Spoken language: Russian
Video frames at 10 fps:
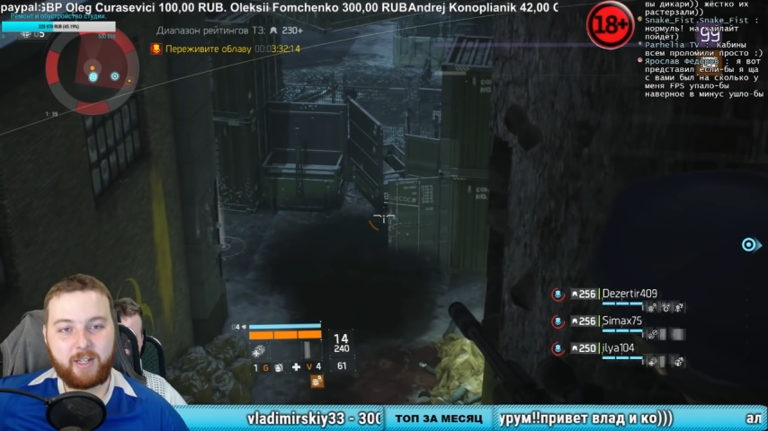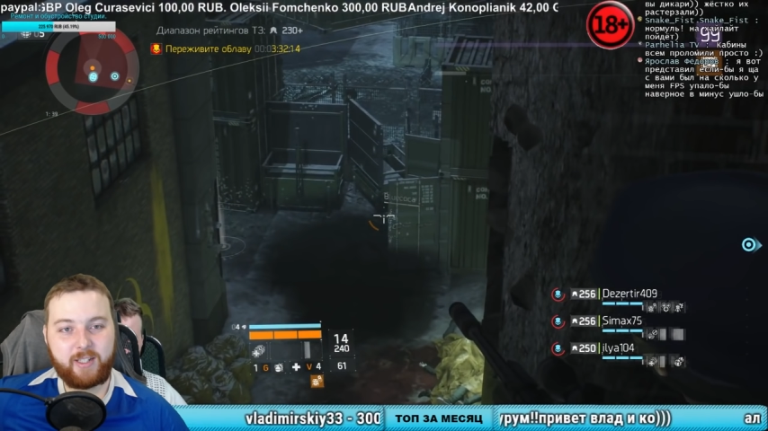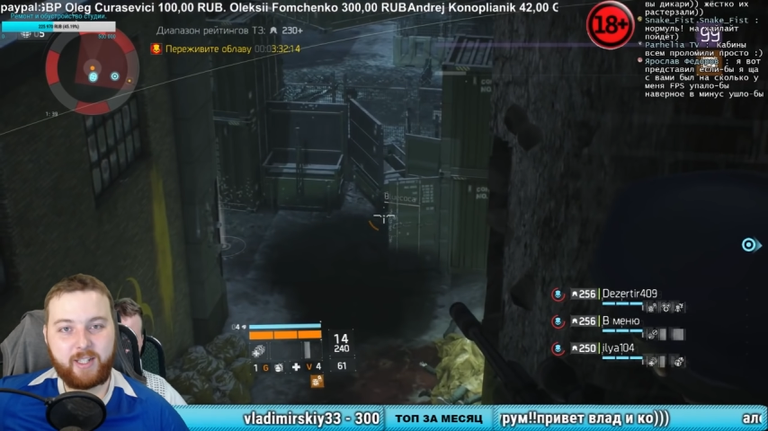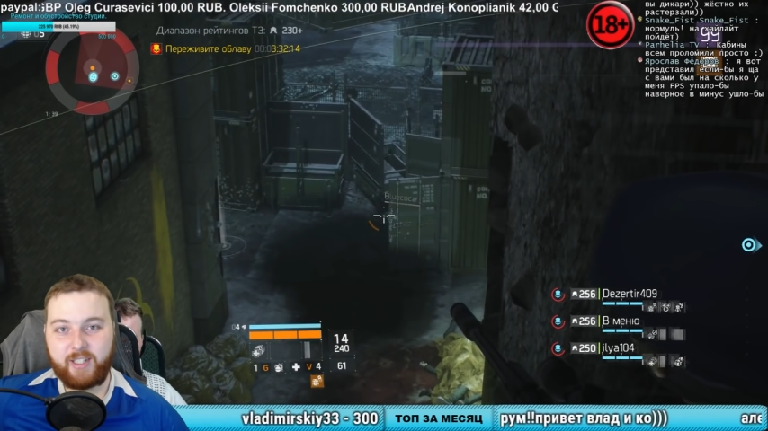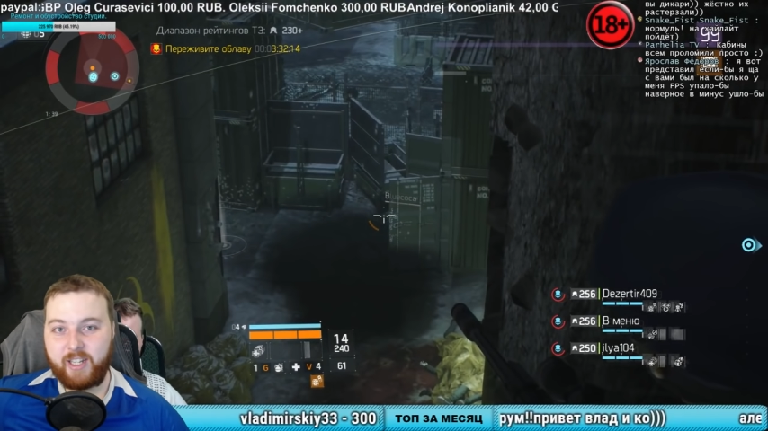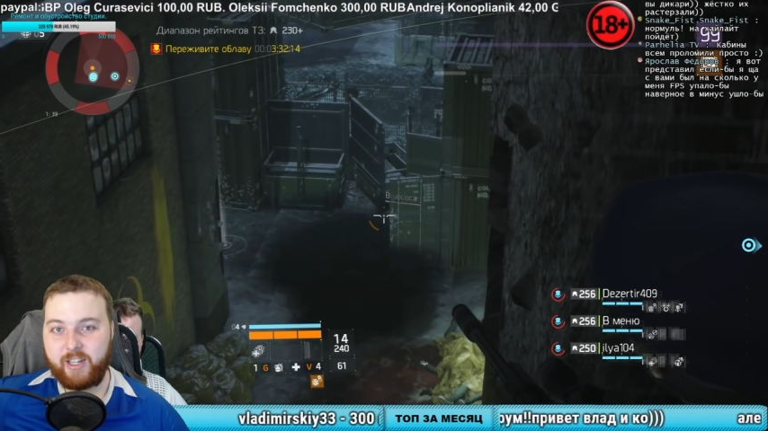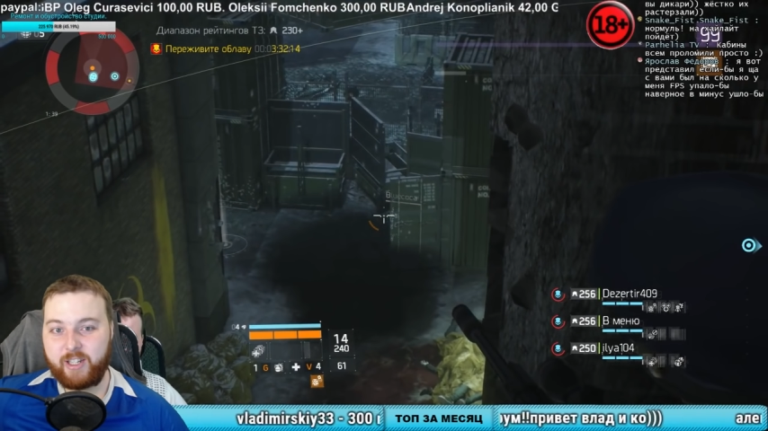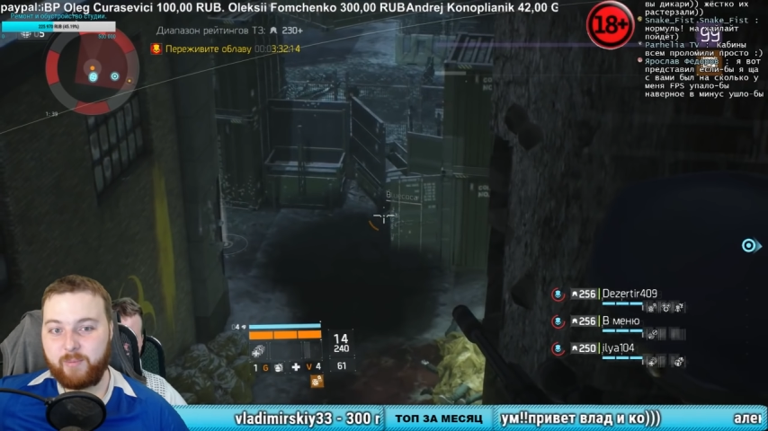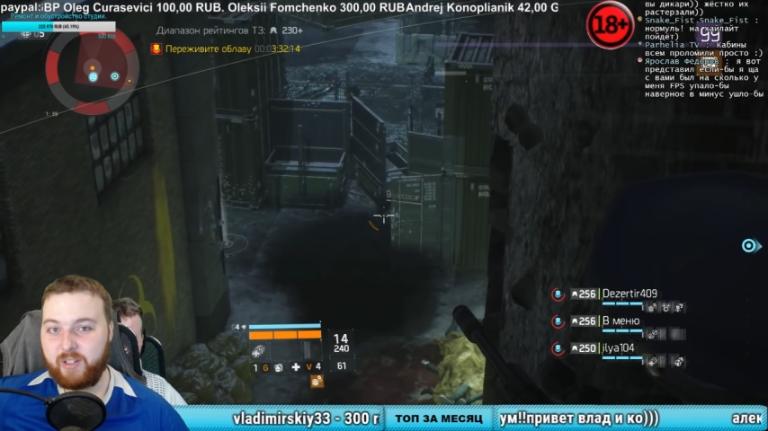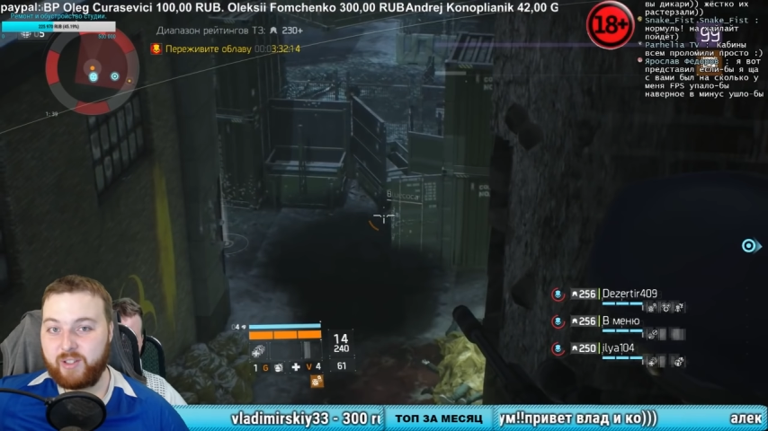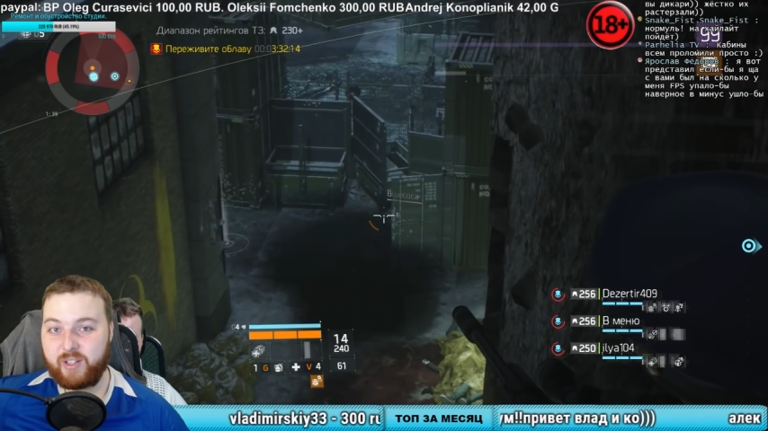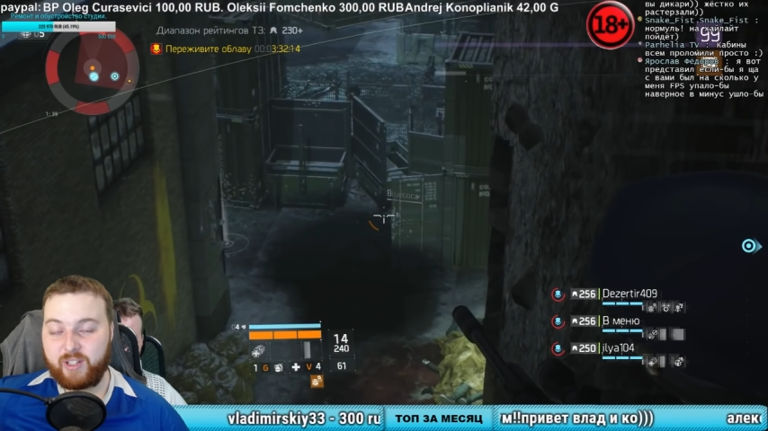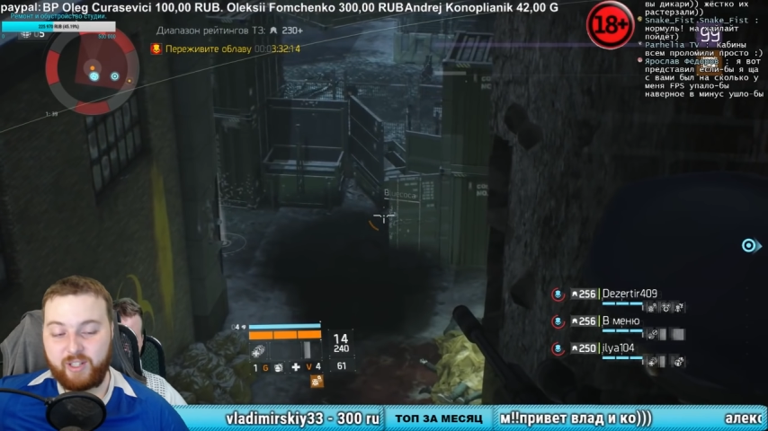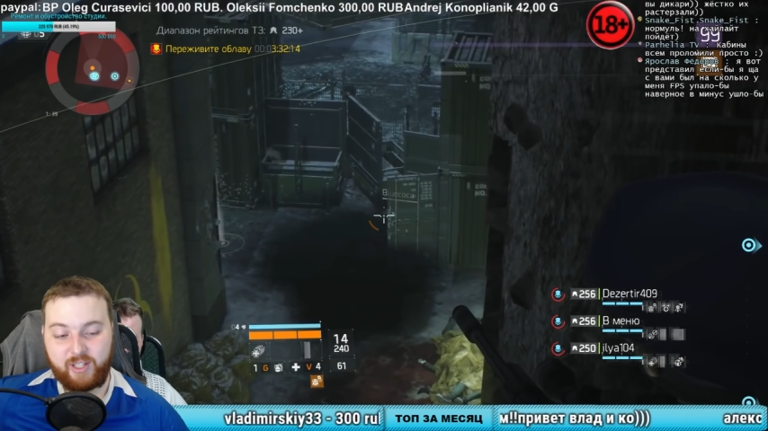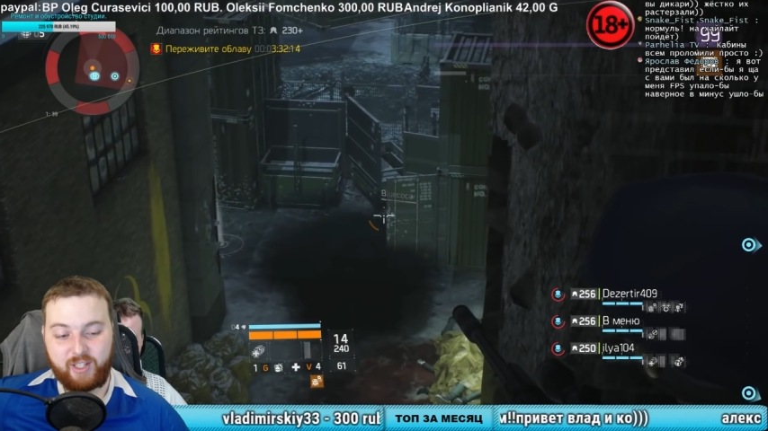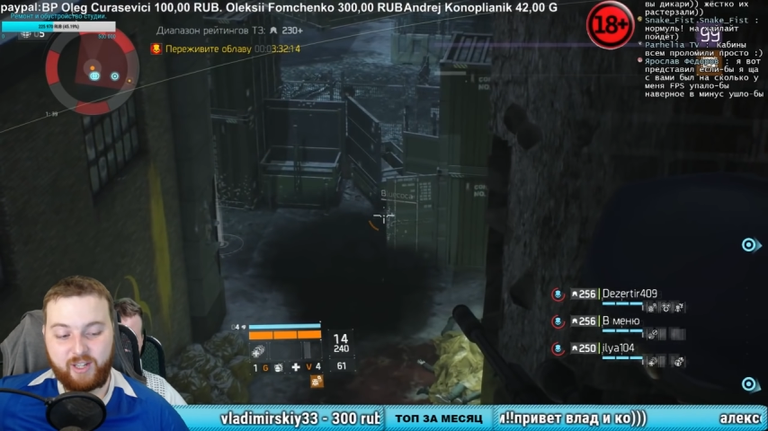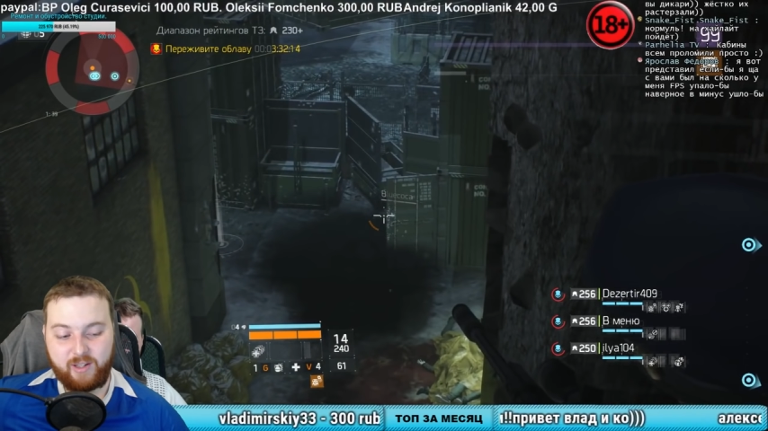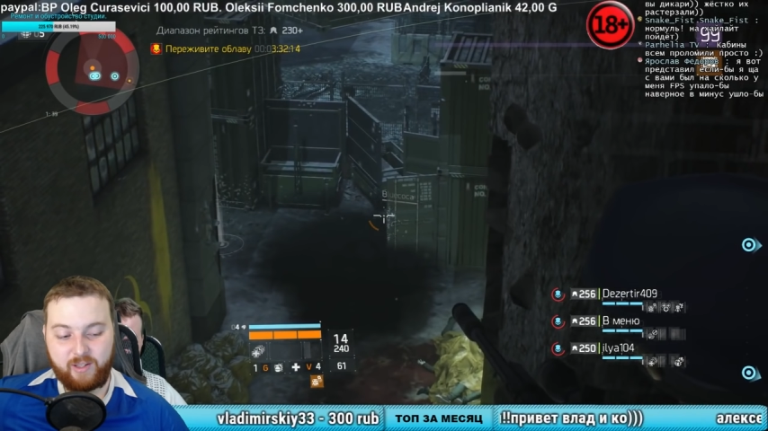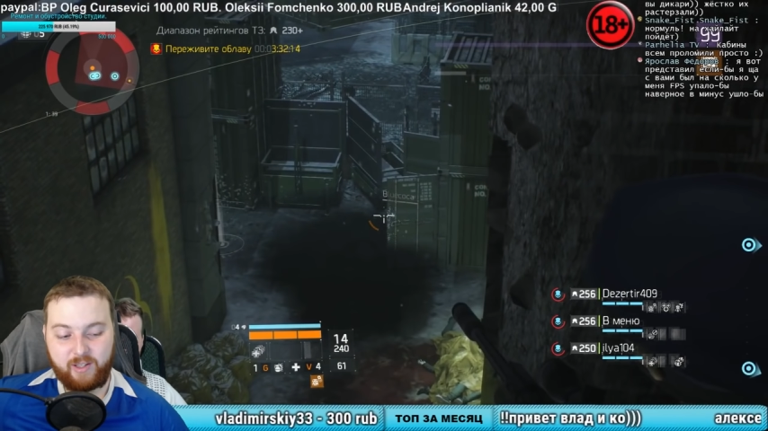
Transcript: сей день изменилась то не сильно.